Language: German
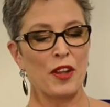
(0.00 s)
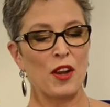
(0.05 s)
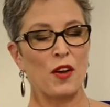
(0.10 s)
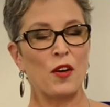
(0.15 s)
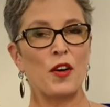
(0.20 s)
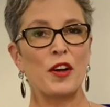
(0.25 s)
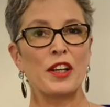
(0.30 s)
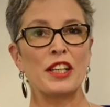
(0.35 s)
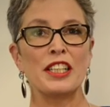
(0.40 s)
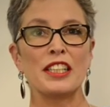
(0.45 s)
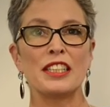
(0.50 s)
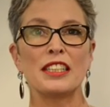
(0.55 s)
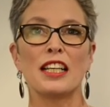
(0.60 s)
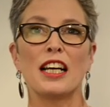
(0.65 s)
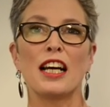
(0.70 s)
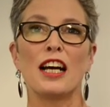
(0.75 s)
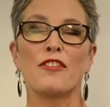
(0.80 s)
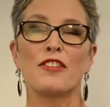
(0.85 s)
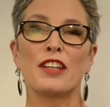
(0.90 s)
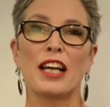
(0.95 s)
Und
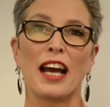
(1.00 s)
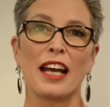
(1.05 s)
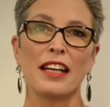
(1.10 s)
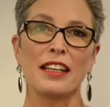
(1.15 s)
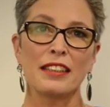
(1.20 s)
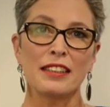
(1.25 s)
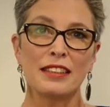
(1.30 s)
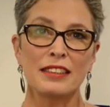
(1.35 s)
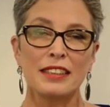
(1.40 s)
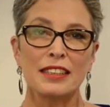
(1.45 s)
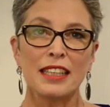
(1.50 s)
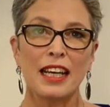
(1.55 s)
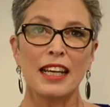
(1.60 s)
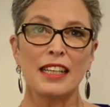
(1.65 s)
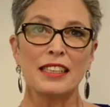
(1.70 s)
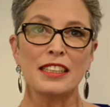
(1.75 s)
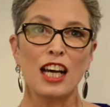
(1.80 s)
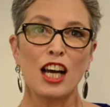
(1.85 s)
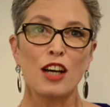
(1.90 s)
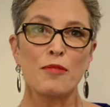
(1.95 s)
auf der anderen
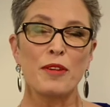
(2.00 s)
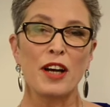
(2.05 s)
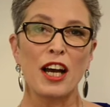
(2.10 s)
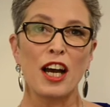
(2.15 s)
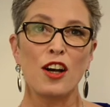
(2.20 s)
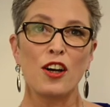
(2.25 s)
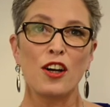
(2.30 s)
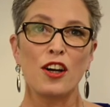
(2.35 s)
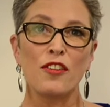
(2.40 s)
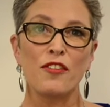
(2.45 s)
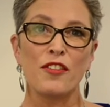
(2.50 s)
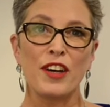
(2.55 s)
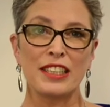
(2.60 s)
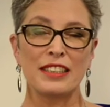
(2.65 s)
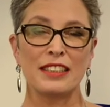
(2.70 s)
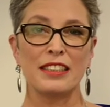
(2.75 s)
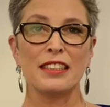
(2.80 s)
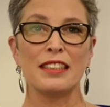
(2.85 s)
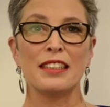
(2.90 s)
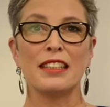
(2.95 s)
Seite aber auch,
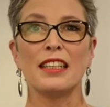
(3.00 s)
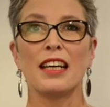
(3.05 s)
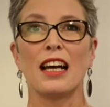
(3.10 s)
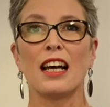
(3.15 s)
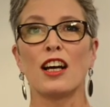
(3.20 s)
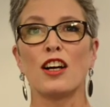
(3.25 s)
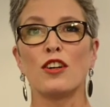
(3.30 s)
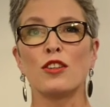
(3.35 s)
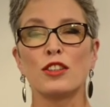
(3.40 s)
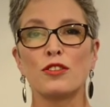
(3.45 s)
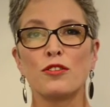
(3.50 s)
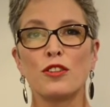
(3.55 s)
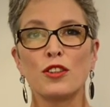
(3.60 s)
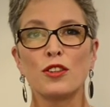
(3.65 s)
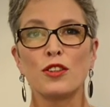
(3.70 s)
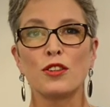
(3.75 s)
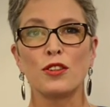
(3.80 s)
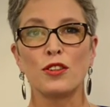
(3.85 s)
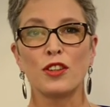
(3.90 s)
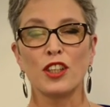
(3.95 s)
was sind die
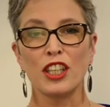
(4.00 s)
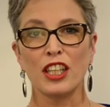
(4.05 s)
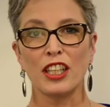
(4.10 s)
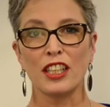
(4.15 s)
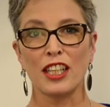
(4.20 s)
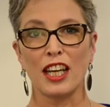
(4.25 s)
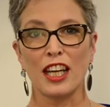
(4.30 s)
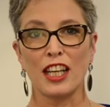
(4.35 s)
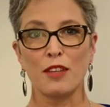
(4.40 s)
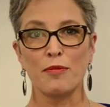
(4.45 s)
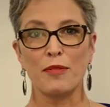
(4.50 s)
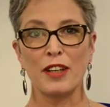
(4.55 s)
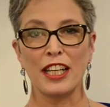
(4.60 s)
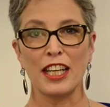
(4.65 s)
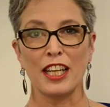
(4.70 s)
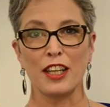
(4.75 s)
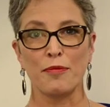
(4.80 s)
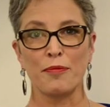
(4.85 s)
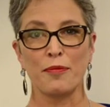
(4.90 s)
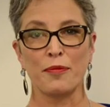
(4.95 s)
Herausforderungen in deinem
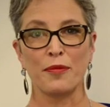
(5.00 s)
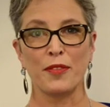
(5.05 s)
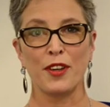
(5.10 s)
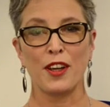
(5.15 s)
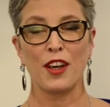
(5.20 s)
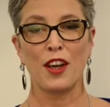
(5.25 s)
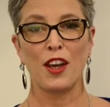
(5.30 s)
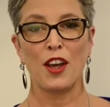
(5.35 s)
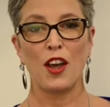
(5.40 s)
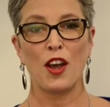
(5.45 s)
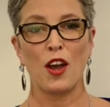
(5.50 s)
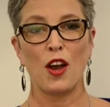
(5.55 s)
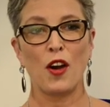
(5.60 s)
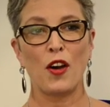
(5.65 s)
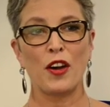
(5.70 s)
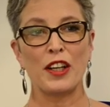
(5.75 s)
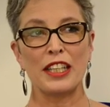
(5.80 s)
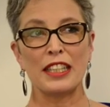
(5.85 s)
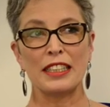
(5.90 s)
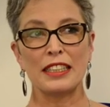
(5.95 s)
Leben?
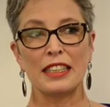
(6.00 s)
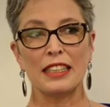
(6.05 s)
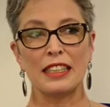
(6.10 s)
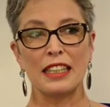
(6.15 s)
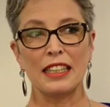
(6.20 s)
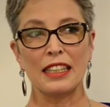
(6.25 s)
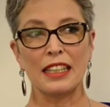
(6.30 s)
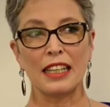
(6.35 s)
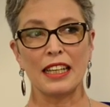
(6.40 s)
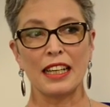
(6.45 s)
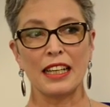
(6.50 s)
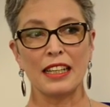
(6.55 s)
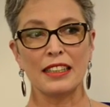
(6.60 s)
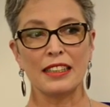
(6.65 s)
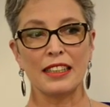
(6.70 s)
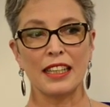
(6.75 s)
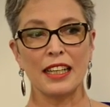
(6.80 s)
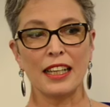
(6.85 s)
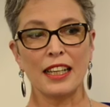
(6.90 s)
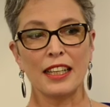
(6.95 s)
Und das sind in der
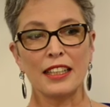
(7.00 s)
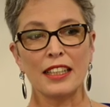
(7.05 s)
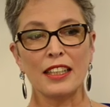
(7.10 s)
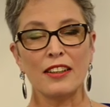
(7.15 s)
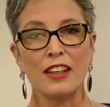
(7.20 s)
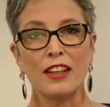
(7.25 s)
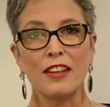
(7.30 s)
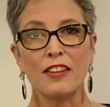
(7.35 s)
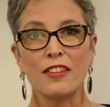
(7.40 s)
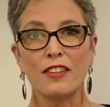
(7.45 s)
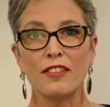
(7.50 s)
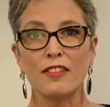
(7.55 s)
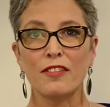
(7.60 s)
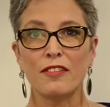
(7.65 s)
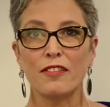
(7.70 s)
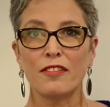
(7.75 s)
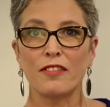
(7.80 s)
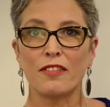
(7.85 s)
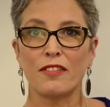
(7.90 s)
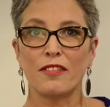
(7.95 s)
Regel Dinge, die
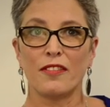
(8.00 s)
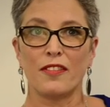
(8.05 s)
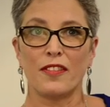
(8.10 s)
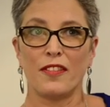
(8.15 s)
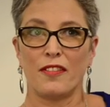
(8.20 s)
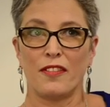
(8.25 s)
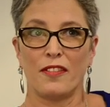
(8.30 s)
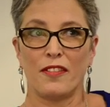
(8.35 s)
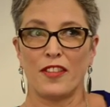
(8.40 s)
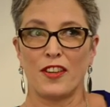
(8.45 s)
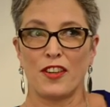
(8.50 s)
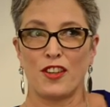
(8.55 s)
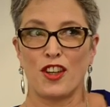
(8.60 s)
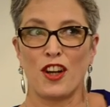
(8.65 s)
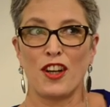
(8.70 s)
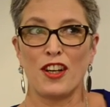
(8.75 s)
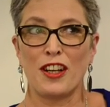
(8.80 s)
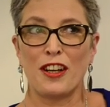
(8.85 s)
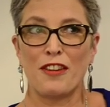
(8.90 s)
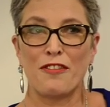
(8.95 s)

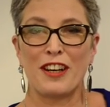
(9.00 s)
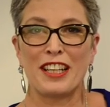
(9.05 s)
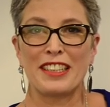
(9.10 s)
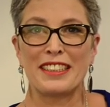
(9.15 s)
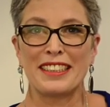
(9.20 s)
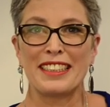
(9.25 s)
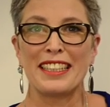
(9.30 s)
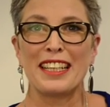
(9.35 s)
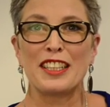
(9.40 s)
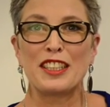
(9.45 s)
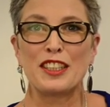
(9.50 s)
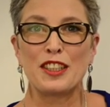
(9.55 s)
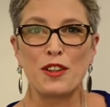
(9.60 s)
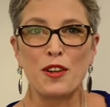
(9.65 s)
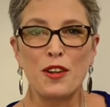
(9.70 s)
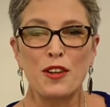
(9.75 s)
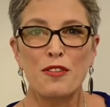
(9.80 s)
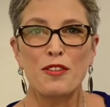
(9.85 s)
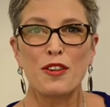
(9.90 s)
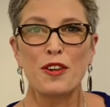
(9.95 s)
schon eine
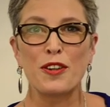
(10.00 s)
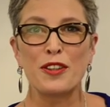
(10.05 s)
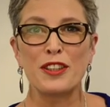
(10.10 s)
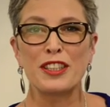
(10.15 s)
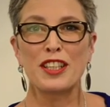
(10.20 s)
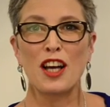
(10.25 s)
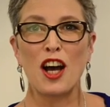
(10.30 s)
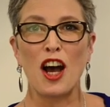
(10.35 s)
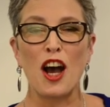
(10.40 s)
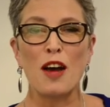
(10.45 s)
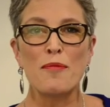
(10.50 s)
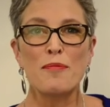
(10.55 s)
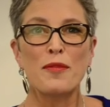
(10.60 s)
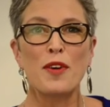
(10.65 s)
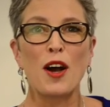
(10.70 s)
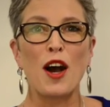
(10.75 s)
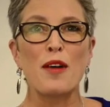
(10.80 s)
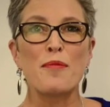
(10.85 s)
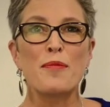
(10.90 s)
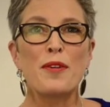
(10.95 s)
Faszination für uns
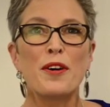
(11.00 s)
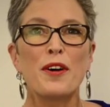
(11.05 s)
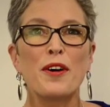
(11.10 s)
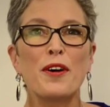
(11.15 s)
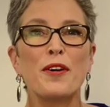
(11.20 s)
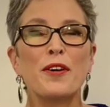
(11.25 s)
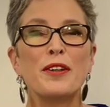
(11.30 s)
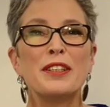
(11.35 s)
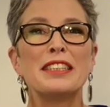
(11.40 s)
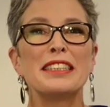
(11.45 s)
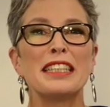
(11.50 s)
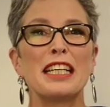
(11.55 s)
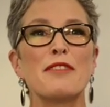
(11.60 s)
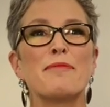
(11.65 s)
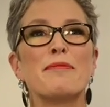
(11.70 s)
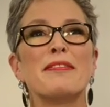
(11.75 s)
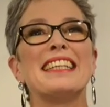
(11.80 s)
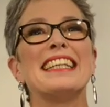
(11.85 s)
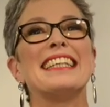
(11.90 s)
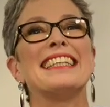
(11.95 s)
haben, aber uns
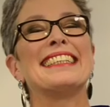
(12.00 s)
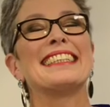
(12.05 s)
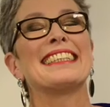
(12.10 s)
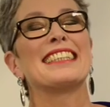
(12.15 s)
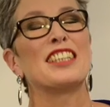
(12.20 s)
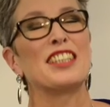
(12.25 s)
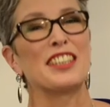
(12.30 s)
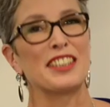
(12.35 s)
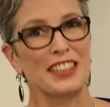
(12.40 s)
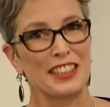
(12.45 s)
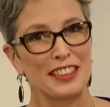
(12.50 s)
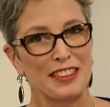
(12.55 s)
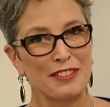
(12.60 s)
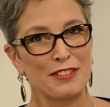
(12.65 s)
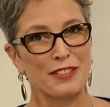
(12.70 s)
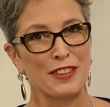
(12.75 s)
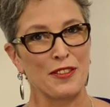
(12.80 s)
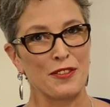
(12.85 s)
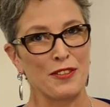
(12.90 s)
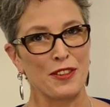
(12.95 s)
eben nicht gerade
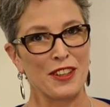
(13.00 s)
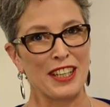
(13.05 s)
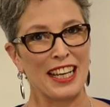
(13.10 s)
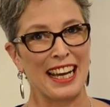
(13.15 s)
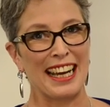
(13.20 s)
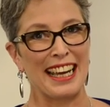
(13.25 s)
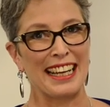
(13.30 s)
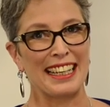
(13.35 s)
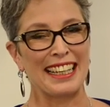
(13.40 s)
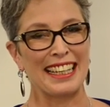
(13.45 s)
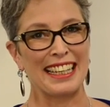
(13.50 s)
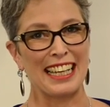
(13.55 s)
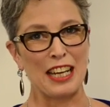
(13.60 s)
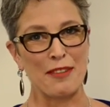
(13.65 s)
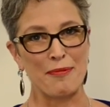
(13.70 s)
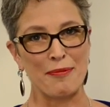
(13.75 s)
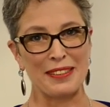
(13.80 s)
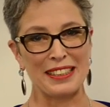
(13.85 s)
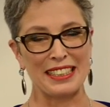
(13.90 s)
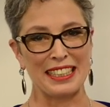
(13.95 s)
von vornherein
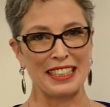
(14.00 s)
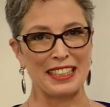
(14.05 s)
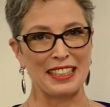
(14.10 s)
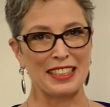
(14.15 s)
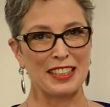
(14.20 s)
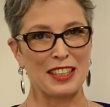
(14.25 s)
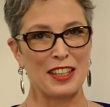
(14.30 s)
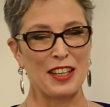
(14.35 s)
gegeben sind.